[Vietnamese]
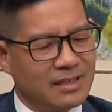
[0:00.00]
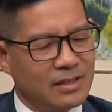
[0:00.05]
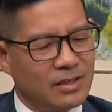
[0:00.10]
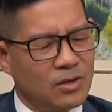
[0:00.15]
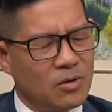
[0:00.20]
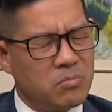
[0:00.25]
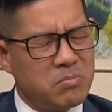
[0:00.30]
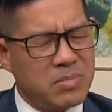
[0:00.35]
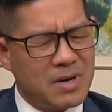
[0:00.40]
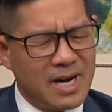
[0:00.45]

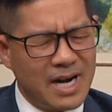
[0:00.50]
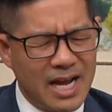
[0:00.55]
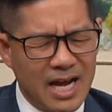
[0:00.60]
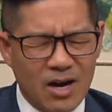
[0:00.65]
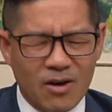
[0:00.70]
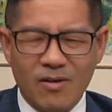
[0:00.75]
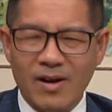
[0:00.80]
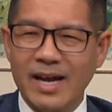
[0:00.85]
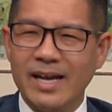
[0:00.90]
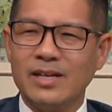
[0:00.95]
lúc
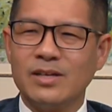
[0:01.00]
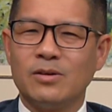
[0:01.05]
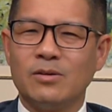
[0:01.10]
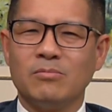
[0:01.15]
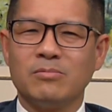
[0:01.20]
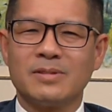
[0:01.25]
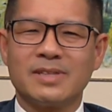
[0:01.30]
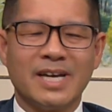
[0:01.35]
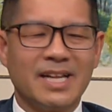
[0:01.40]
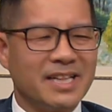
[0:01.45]
nào anh
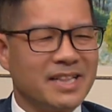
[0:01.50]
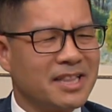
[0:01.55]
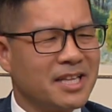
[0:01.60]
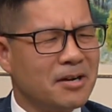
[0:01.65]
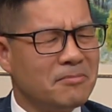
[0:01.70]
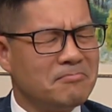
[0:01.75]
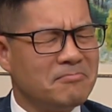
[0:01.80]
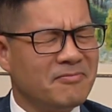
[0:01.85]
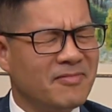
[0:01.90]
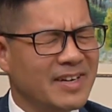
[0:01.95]
cũng tận
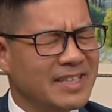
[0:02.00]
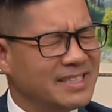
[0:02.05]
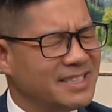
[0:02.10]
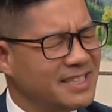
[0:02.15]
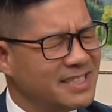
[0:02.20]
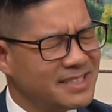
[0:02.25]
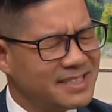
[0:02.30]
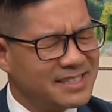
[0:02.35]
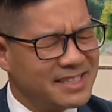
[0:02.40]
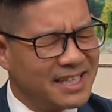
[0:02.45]
tâm và
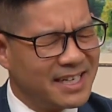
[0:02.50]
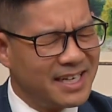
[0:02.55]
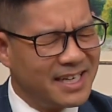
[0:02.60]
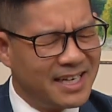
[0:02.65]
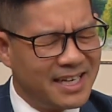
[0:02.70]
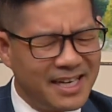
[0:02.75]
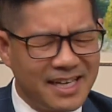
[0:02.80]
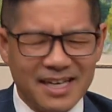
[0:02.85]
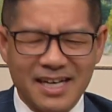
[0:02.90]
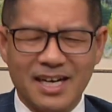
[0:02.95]
chia sẻ
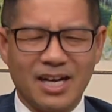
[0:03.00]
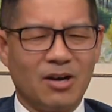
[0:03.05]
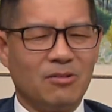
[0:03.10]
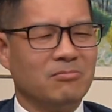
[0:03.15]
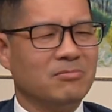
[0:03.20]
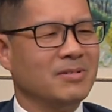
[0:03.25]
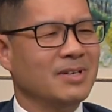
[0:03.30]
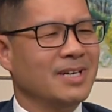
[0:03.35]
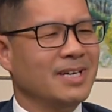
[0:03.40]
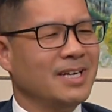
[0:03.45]
hết
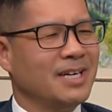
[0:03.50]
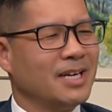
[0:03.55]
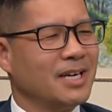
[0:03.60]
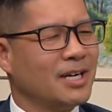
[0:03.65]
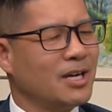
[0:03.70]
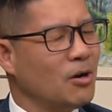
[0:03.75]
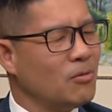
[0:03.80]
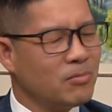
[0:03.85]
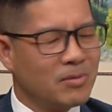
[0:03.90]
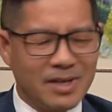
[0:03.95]
lòng
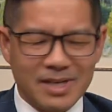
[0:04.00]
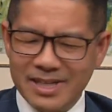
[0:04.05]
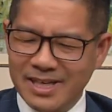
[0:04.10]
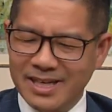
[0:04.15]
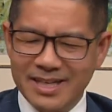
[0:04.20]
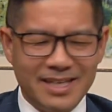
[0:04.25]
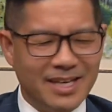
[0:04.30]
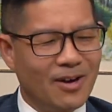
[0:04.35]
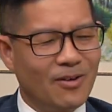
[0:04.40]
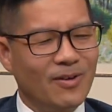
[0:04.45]
không cái
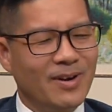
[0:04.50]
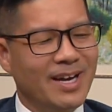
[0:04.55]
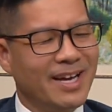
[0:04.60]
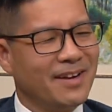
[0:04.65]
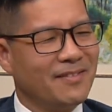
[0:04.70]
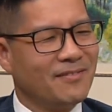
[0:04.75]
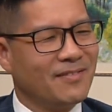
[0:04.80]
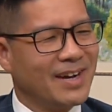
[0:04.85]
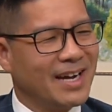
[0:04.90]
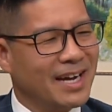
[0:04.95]
gì giấu hết
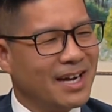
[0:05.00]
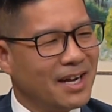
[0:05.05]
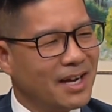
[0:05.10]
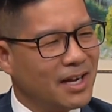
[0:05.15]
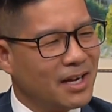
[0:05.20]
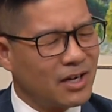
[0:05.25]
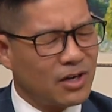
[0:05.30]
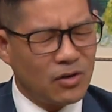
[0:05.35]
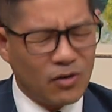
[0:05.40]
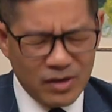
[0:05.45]

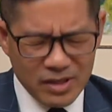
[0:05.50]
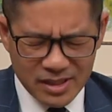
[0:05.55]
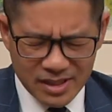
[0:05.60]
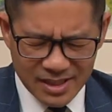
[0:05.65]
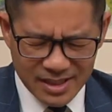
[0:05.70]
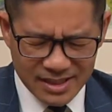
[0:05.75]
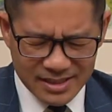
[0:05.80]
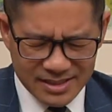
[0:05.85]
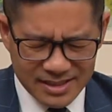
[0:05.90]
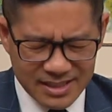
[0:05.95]
và coi như
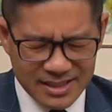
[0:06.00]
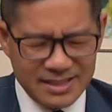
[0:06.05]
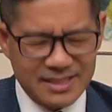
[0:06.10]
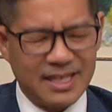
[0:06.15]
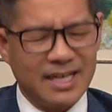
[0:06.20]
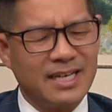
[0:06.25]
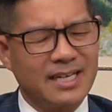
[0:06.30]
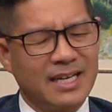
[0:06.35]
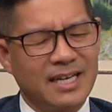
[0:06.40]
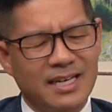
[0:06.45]
là chia
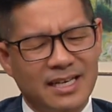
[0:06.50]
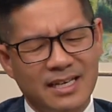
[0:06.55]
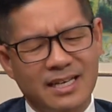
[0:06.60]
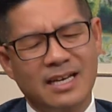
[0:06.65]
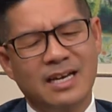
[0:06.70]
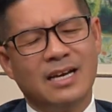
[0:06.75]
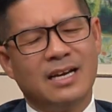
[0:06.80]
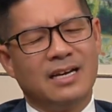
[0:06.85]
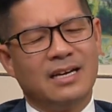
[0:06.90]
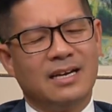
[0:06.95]
sẻ cái
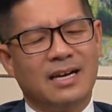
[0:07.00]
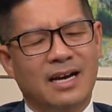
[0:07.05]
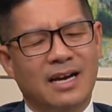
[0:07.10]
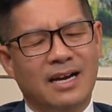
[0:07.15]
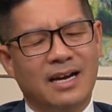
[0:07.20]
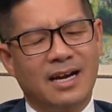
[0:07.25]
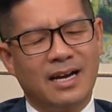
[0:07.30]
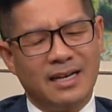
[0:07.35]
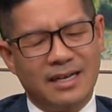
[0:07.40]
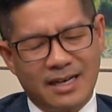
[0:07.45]
cái
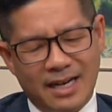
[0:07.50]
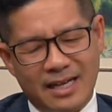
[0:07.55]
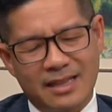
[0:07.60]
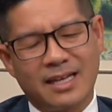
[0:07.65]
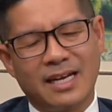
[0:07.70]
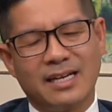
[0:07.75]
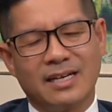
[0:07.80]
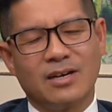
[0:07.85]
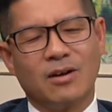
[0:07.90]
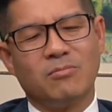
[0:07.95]
à, anh đã
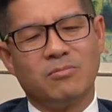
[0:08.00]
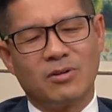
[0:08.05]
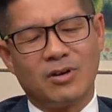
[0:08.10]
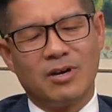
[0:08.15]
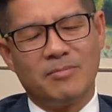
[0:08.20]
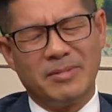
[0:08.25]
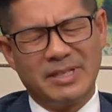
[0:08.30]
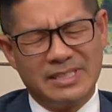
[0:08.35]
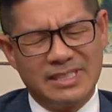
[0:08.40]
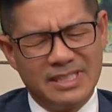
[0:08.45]
thành công
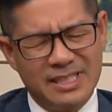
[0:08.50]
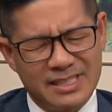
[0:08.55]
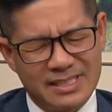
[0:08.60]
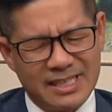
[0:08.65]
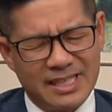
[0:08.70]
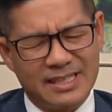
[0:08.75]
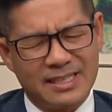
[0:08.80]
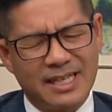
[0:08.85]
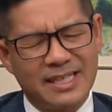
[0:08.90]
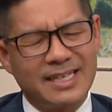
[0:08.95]
rồi mà chia
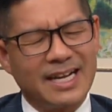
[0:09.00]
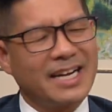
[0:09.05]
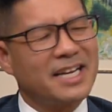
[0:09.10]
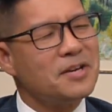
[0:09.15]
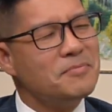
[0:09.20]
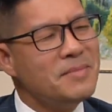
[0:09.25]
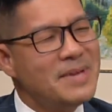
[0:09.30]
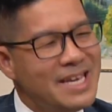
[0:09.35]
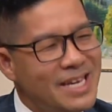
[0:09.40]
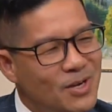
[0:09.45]
sẻ tất cả
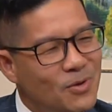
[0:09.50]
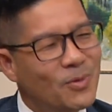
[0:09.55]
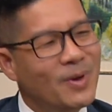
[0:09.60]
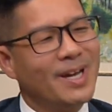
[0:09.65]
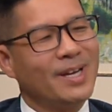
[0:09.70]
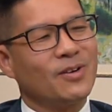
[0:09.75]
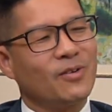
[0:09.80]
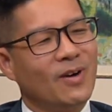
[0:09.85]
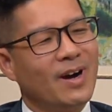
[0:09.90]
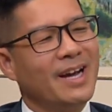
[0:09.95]
cái bí
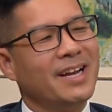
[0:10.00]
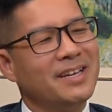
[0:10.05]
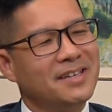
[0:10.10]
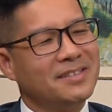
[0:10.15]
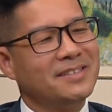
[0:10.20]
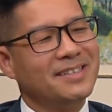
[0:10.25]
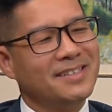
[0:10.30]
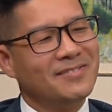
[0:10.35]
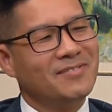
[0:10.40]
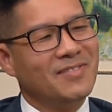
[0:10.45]
quyết của anh
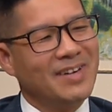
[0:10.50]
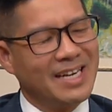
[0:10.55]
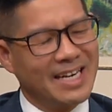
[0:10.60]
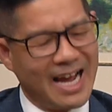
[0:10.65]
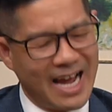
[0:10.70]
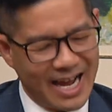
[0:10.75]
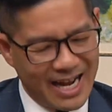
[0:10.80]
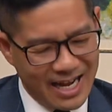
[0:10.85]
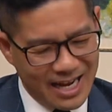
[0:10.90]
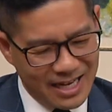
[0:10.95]
mà
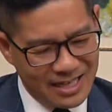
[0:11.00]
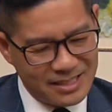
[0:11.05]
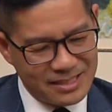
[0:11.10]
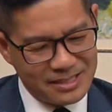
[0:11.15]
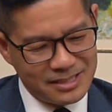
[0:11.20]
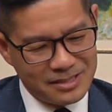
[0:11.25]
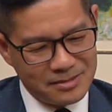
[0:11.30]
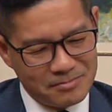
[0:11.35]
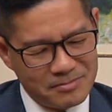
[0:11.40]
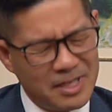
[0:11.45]
đã
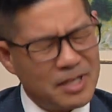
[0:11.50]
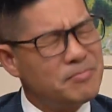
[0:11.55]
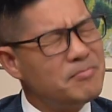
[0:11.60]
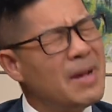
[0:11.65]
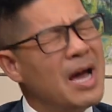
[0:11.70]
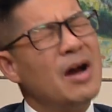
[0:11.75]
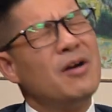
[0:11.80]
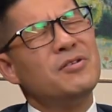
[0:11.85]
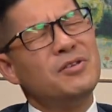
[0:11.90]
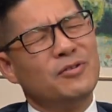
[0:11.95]
biết
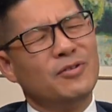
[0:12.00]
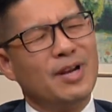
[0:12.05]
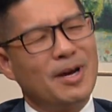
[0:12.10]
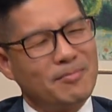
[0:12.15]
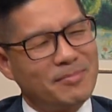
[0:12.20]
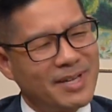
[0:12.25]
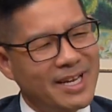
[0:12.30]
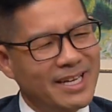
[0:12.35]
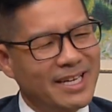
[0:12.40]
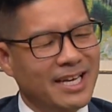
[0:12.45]
bao nhiêu
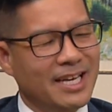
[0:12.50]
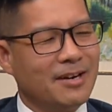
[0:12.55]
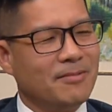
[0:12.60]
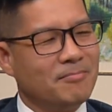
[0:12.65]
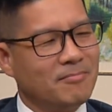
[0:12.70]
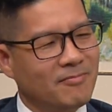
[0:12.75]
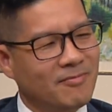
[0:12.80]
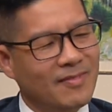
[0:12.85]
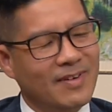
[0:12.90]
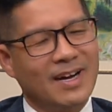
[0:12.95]
năm kinh nghiệm
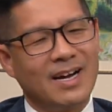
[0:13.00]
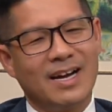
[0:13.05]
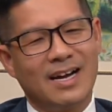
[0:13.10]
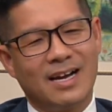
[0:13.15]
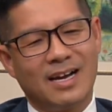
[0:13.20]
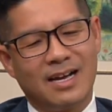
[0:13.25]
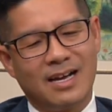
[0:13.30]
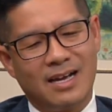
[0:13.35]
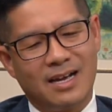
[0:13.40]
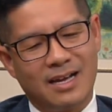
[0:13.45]

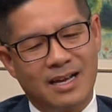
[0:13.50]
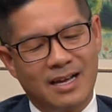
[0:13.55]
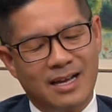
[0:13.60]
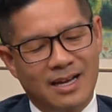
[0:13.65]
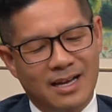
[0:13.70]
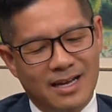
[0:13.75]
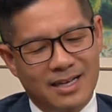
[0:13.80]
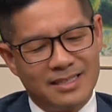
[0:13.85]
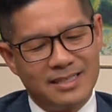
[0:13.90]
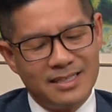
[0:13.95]
và
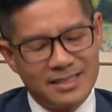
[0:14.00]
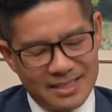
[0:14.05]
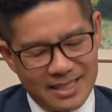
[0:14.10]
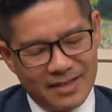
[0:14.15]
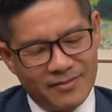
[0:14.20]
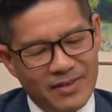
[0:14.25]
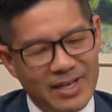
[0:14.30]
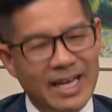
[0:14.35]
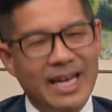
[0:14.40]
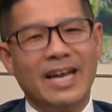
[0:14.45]
chia
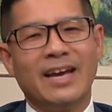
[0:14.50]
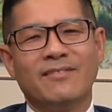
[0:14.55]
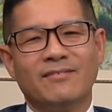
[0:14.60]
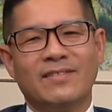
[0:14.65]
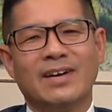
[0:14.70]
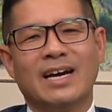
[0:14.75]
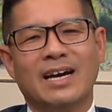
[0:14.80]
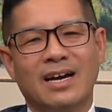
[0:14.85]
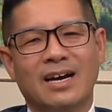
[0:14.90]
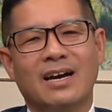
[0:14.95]
sẻ với em
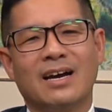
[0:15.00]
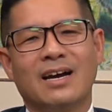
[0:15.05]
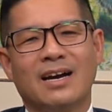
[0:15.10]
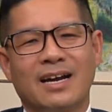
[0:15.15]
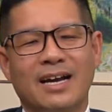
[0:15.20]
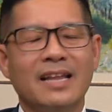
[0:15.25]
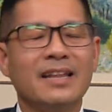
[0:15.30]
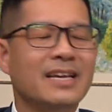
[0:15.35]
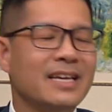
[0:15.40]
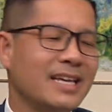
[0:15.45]
và
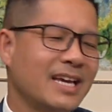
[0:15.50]
khán thính